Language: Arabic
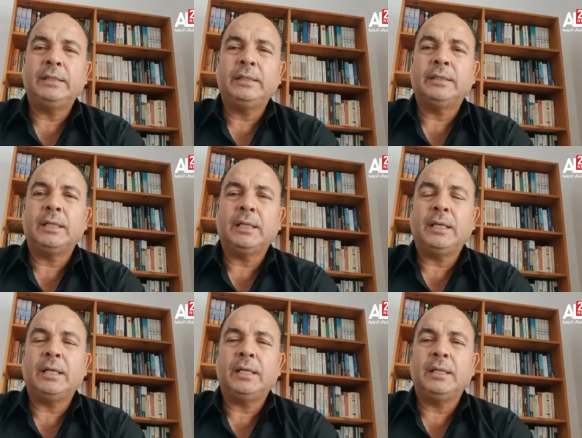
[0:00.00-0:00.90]
التي
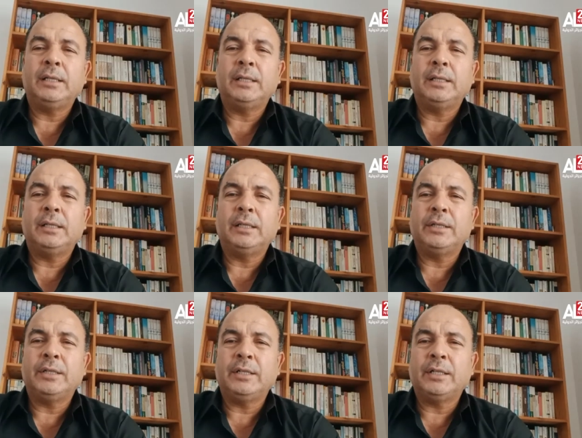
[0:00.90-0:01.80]
تلقاها
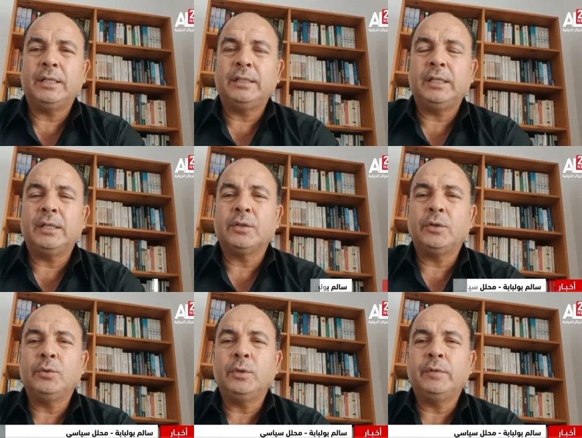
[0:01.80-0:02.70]
الجيش الاحتلال
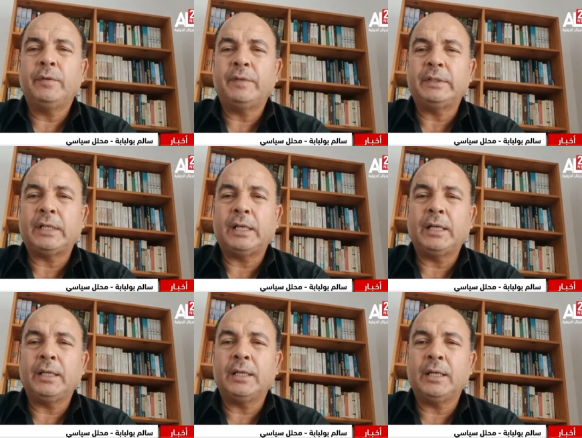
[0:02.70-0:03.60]
الصهيوني في الفترة
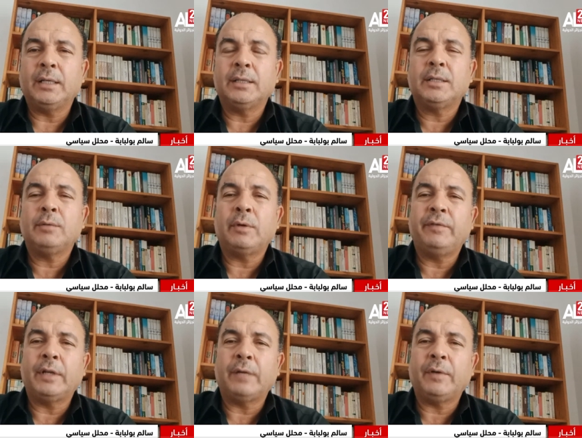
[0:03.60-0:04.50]
الأخيرة
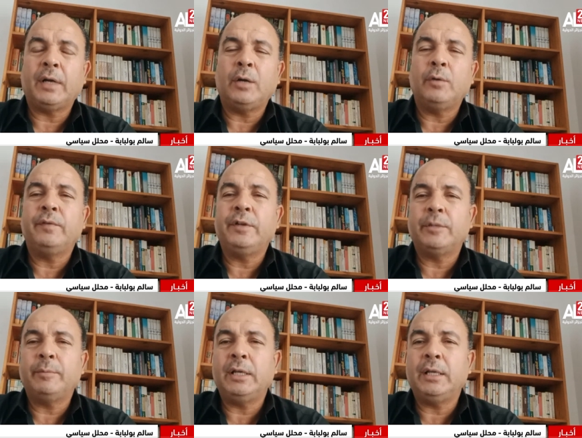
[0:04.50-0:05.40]
سواء في رفح أو
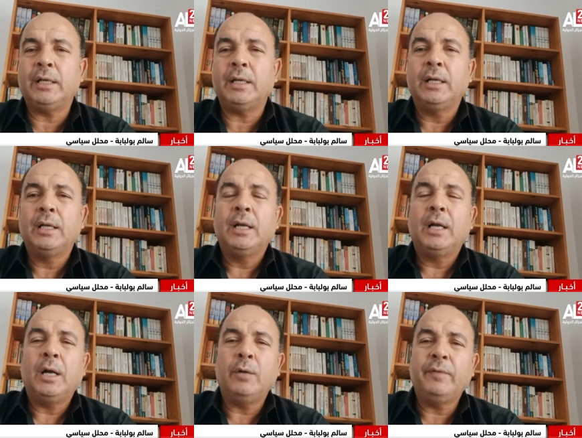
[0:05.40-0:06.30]
في جباليا
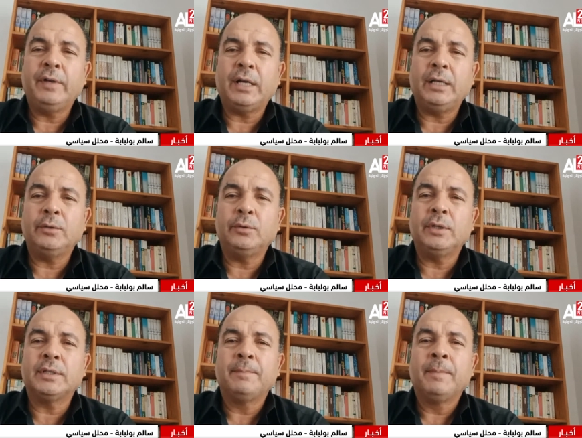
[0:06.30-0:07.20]
أو في خان
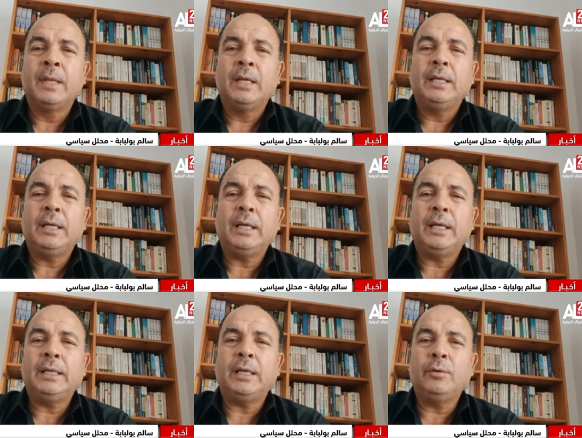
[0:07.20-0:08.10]
يونس
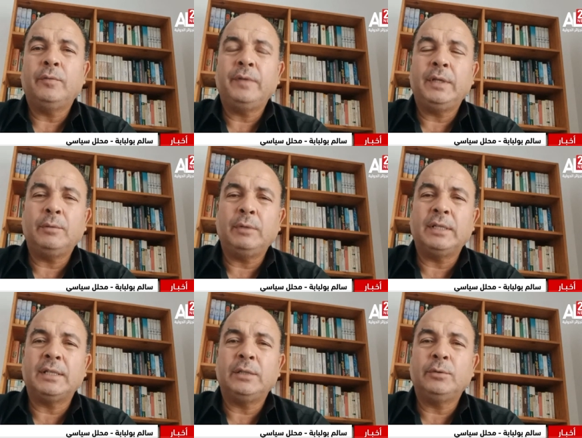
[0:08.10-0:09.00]
يعني أو في
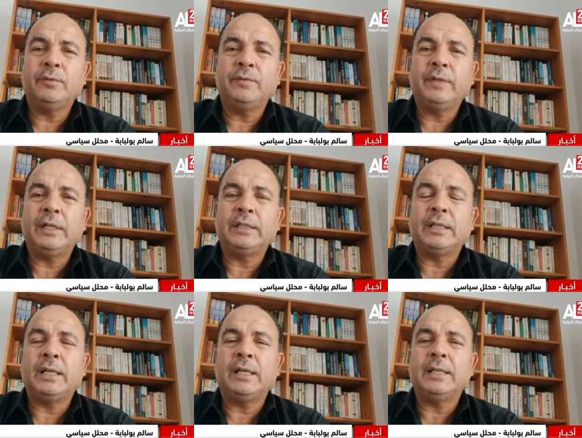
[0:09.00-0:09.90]
وادي الزيتون في
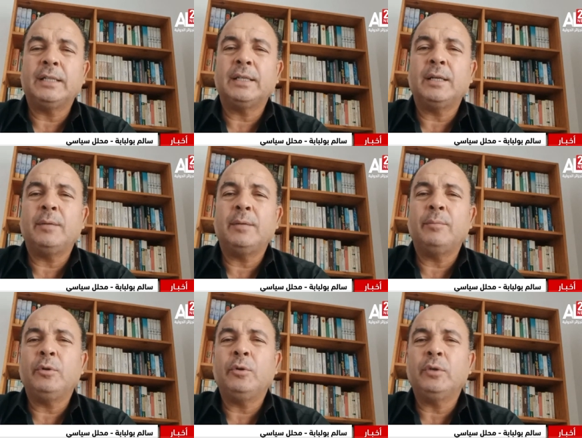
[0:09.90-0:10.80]
قطاع
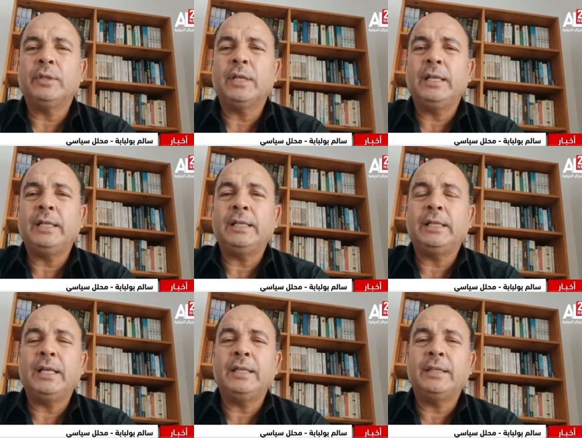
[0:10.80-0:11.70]
غزة بكل تأكيد
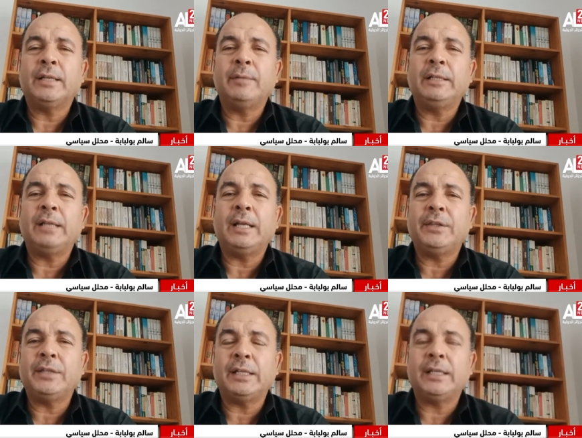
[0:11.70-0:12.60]
يعني هذه
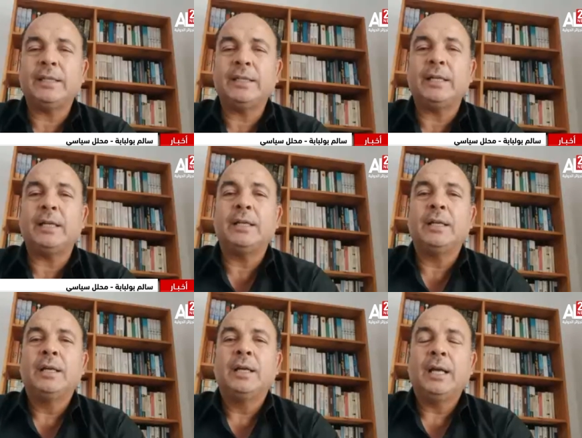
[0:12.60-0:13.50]
الضربات أثرت
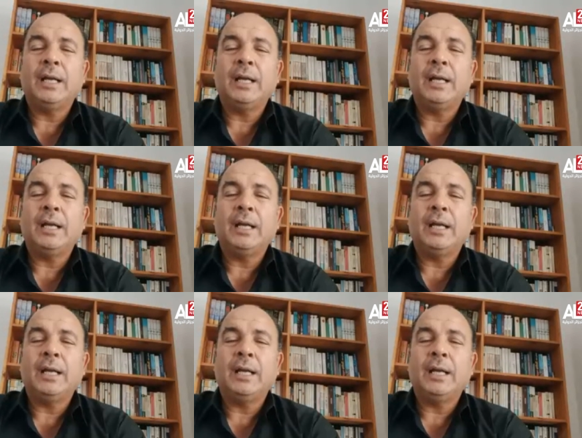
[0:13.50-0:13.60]
كثيرا